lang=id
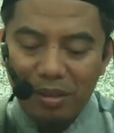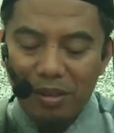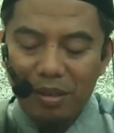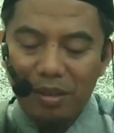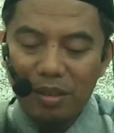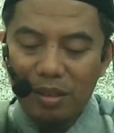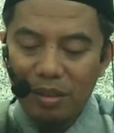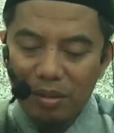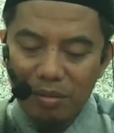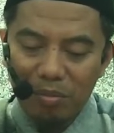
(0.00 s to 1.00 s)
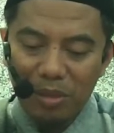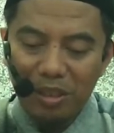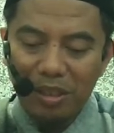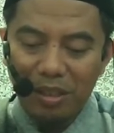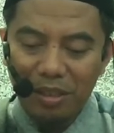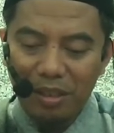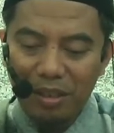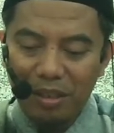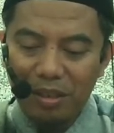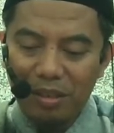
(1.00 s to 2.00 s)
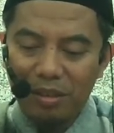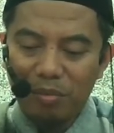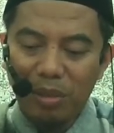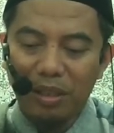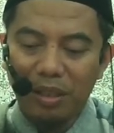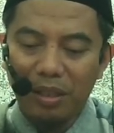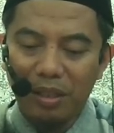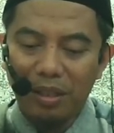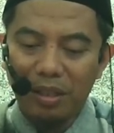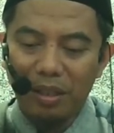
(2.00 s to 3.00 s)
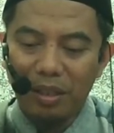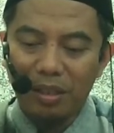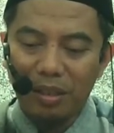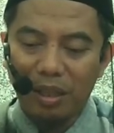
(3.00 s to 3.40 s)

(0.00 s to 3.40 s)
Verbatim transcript: uh, menjadi bagian dari